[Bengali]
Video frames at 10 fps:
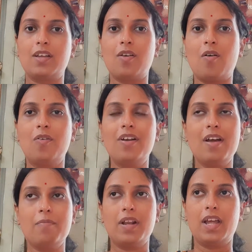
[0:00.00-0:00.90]
থাকে তখন
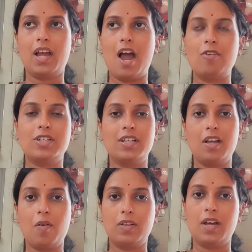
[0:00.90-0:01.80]
না মানে কারোর
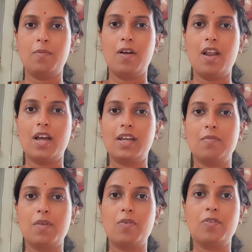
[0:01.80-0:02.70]
সাথে কথা বলা
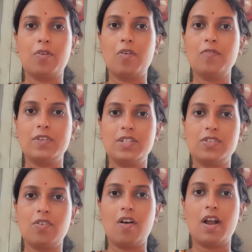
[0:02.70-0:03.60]
কিংবা কোনো রকম
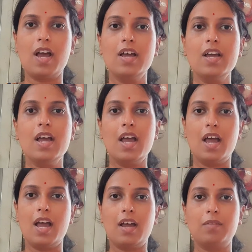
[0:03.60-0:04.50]
ভিডিও করা
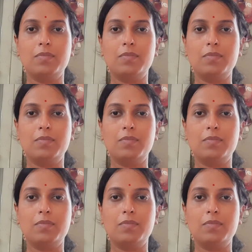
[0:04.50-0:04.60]
হ্যাঁ